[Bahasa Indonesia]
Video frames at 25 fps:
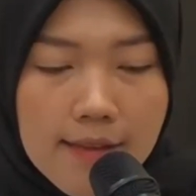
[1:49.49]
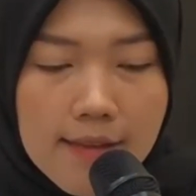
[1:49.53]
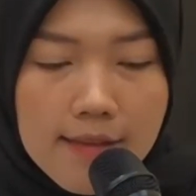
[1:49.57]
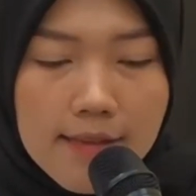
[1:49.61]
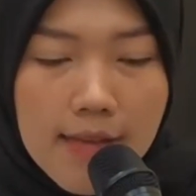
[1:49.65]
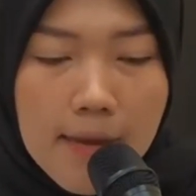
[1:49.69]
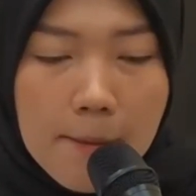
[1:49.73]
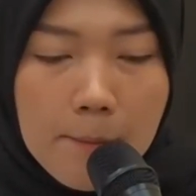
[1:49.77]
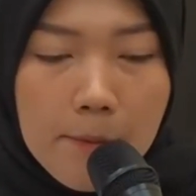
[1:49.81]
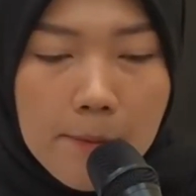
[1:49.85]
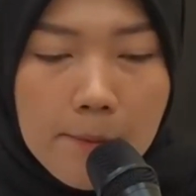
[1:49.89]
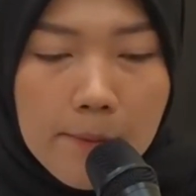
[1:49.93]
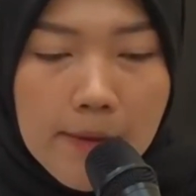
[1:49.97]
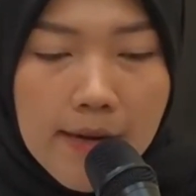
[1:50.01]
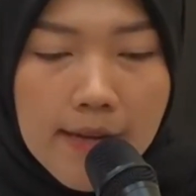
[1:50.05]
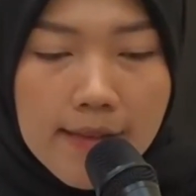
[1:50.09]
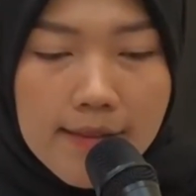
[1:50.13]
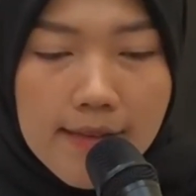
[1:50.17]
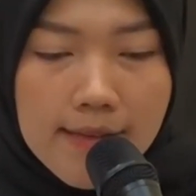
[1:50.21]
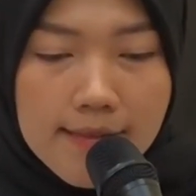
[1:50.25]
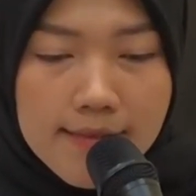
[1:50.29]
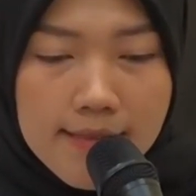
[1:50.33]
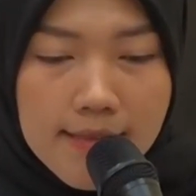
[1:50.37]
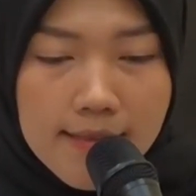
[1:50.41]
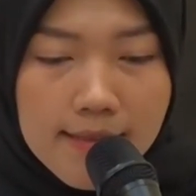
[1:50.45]
tentang
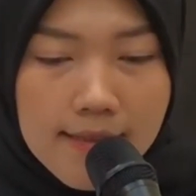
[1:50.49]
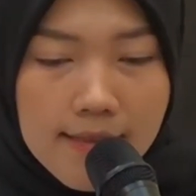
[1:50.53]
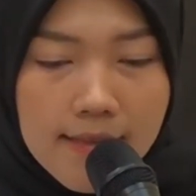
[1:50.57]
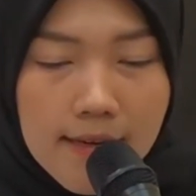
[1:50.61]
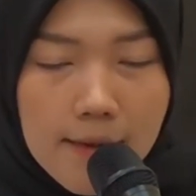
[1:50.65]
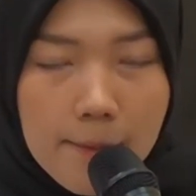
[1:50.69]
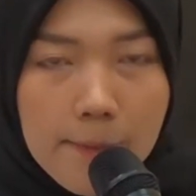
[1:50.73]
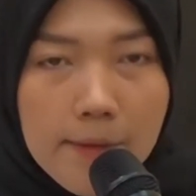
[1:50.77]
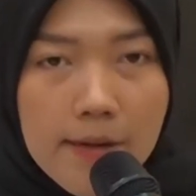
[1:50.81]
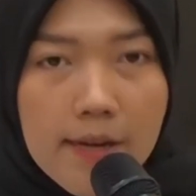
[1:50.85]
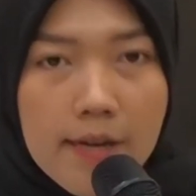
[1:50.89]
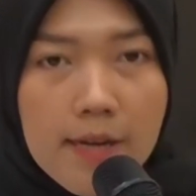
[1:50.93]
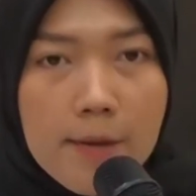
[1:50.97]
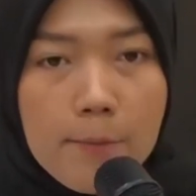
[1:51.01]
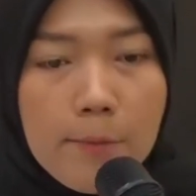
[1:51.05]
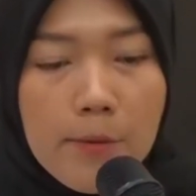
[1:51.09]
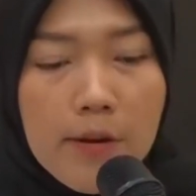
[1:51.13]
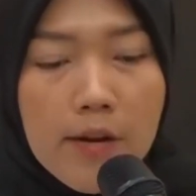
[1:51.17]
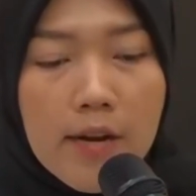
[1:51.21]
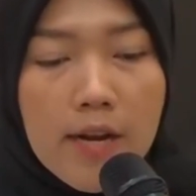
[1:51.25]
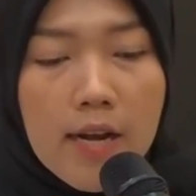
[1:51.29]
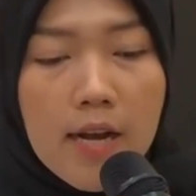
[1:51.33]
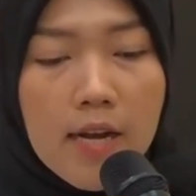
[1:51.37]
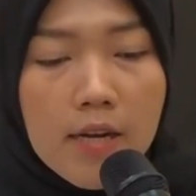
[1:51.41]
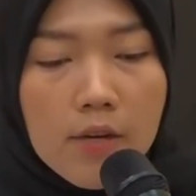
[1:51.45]
pemberantasan tindak pidana
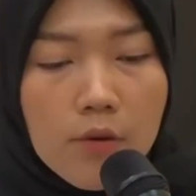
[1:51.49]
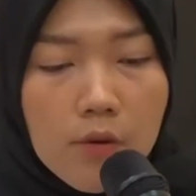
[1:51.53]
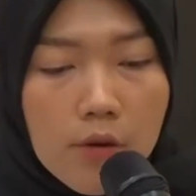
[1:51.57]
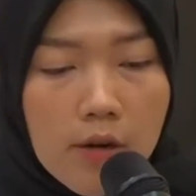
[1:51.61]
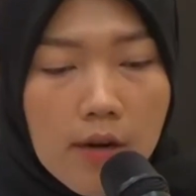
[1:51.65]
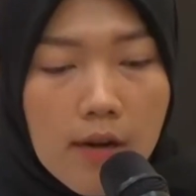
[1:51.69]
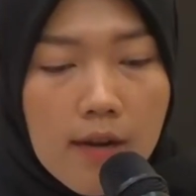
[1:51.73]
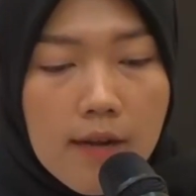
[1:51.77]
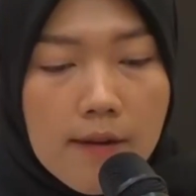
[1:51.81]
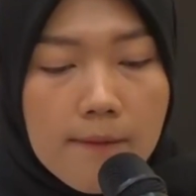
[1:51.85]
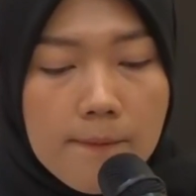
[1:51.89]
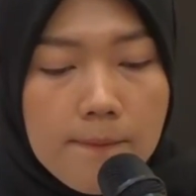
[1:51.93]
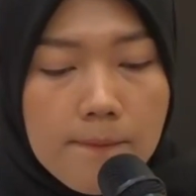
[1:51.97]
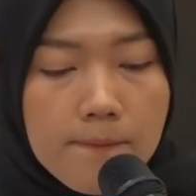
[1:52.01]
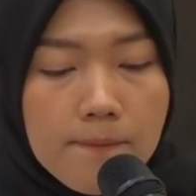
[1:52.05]
perdagangan orang.